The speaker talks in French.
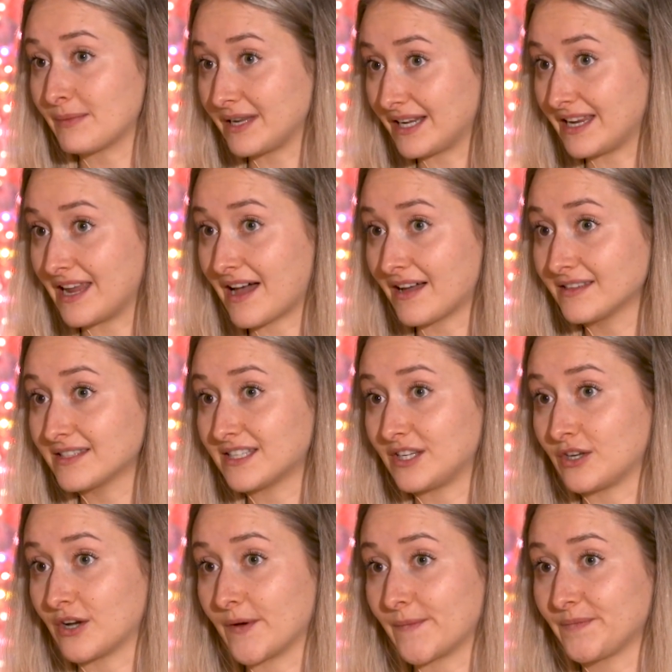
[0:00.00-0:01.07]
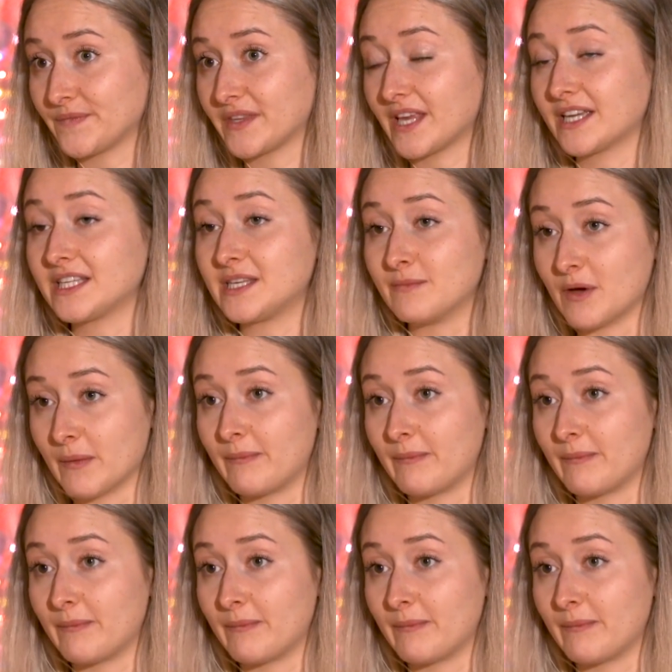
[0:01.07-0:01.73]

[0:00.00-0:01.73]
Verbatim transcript: puis clientes, c'est que quand ils me